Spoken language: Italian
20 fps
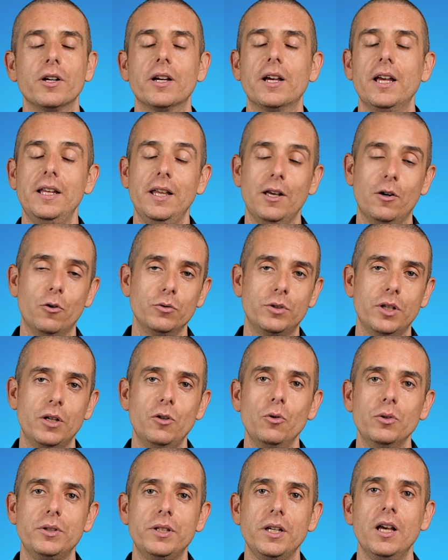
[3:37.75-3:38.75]
che dei
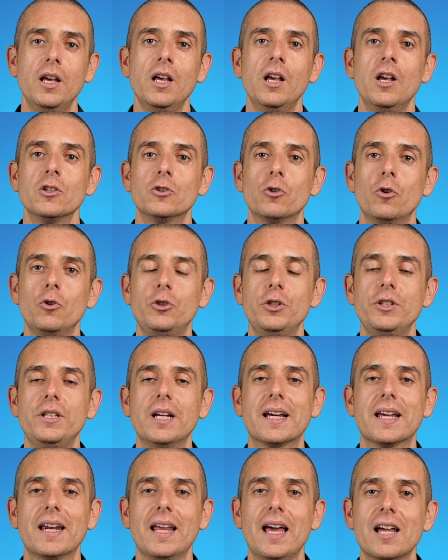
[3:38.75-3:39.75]
contenuti sono riusciti
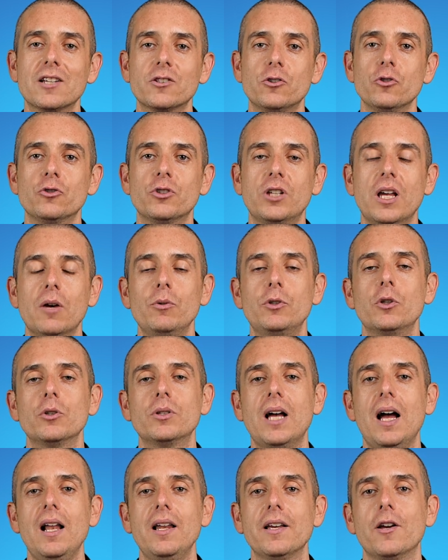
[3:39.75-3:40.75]
a crearsi un seguito
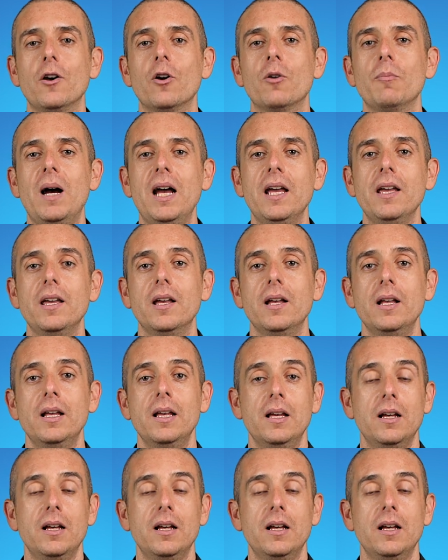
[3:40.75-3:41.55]
tale che ormai